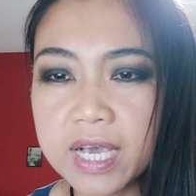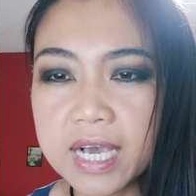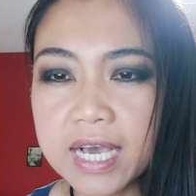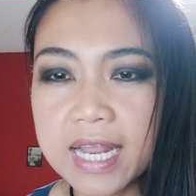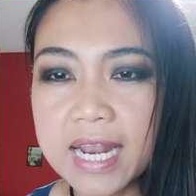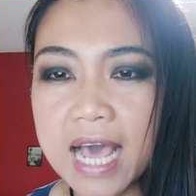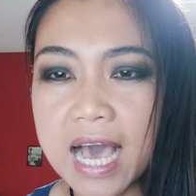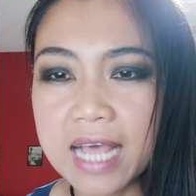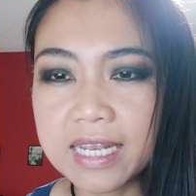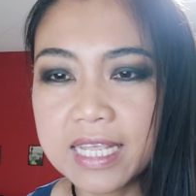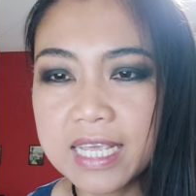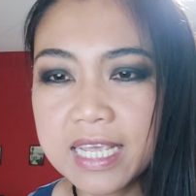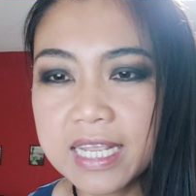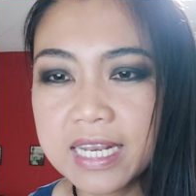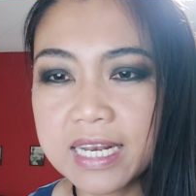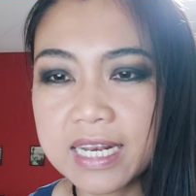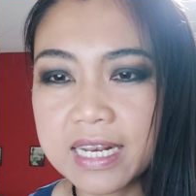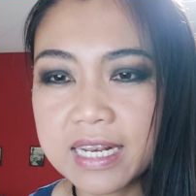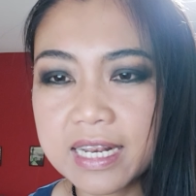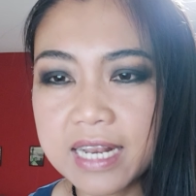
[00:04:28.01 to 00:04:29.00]
ขณะที่
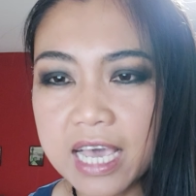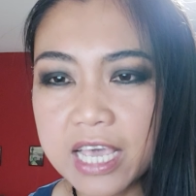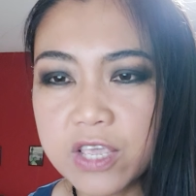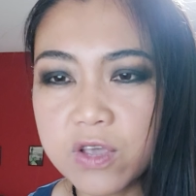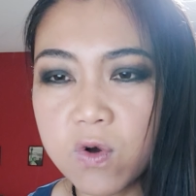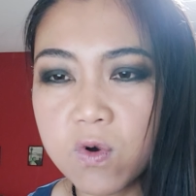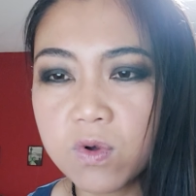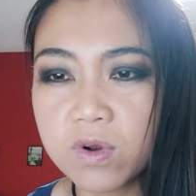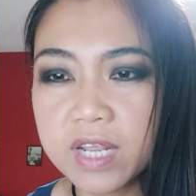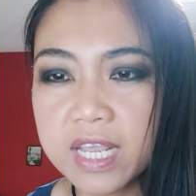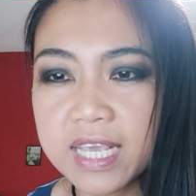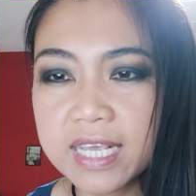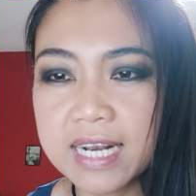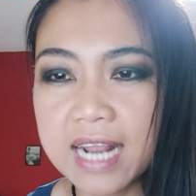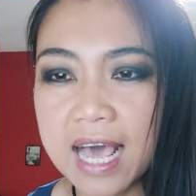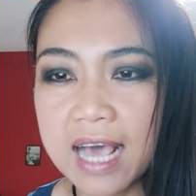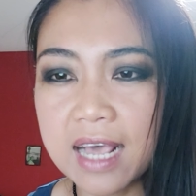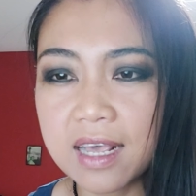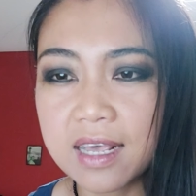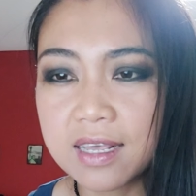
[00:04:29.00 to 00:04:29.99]
นายกริ่ง
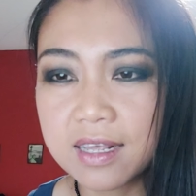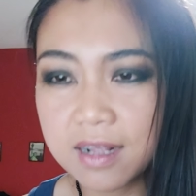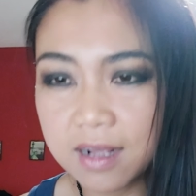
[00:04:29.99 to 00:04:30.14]
รัก